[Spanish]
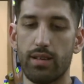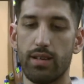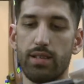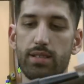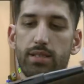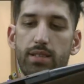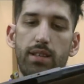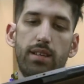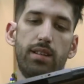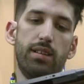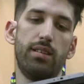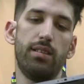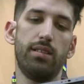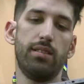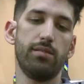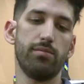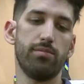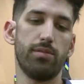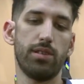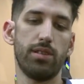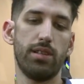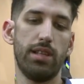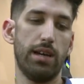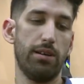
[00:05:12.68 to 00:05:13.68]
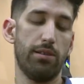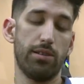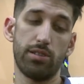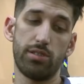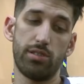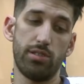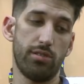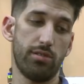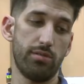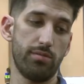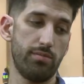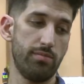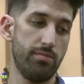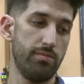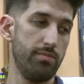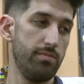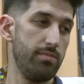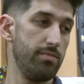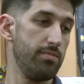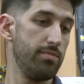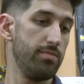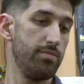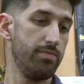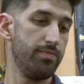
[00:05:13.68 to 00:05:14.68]
que es la
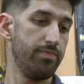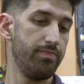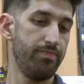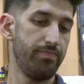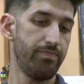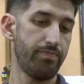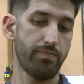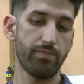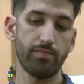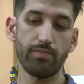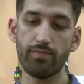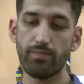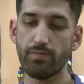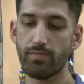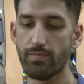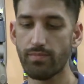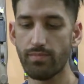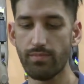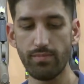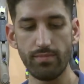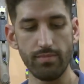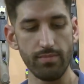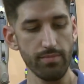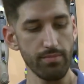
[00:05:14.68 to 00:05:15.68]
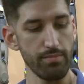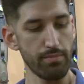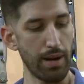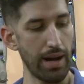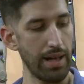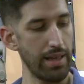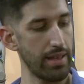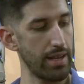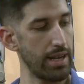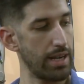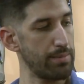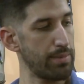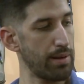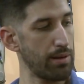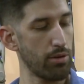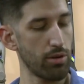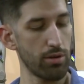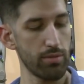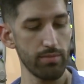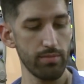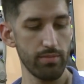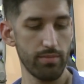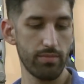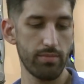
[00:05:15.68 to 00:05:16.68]
versión madera
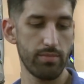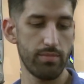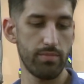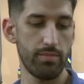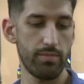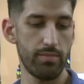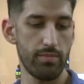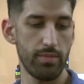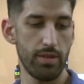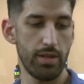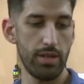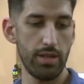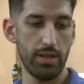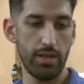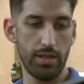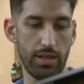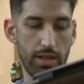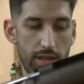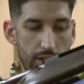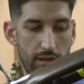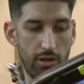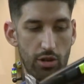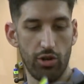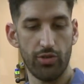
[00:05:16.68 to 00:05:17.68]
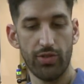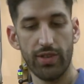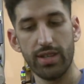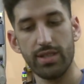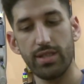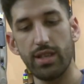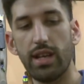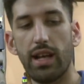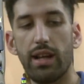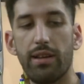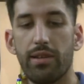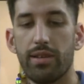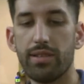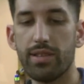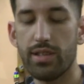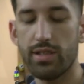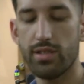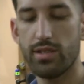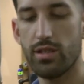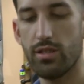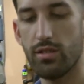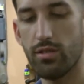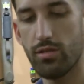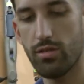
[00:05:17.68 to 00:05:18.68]
pavón. Los tres en calibre
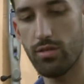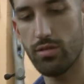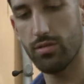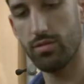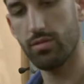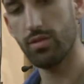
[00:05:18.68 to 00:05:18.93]
300